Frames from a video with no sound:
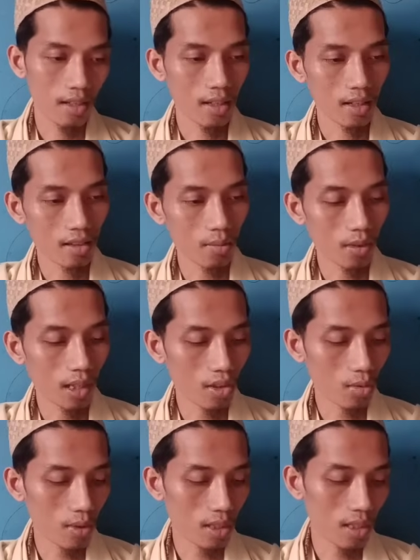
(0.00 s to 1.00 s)
nah, sebentar
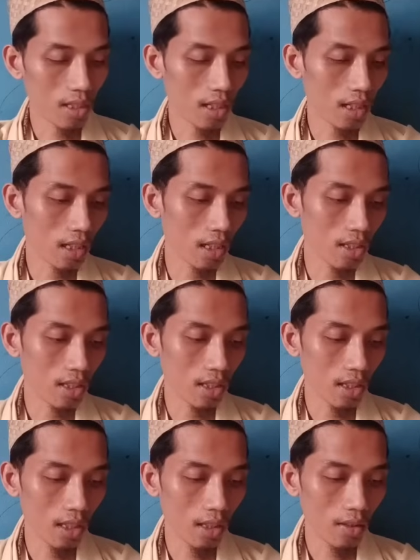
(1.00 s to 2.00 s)
coba saya carikan di
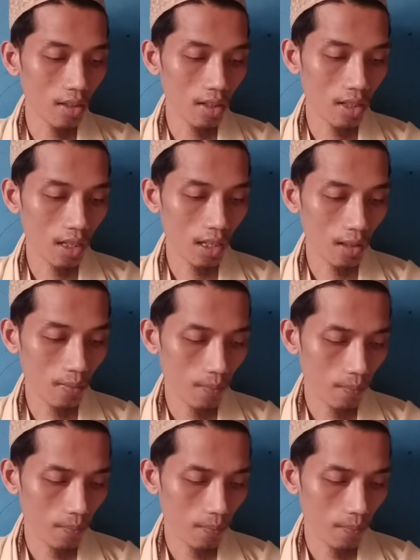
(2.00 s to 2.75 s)
sini nah